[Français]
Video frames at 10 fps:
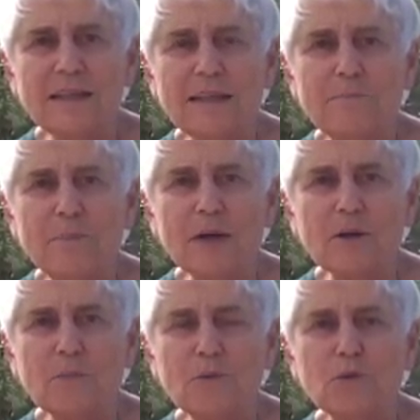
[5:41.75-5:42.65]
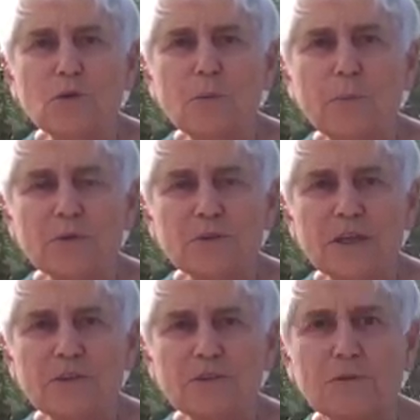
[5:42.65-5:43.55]
n'est pas comme une
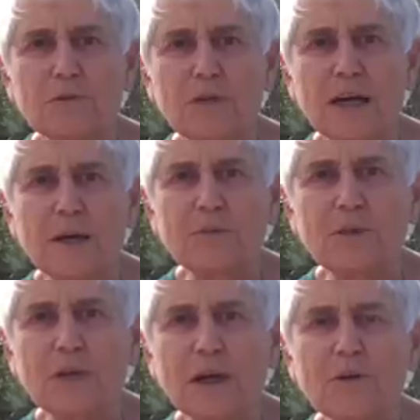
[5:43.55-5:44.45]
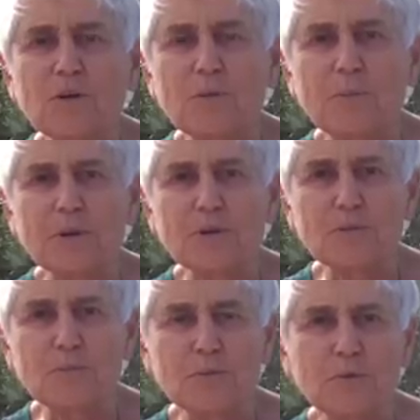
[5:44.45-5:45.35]
compensation aux larmes, ni une
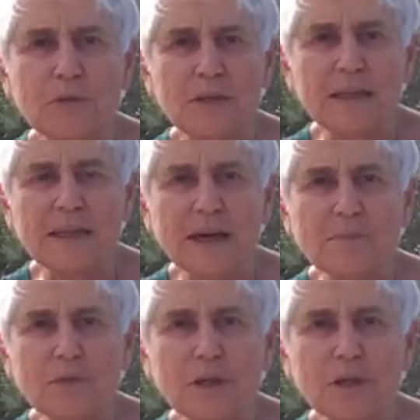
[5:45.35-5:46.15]
récompense pour les larmes.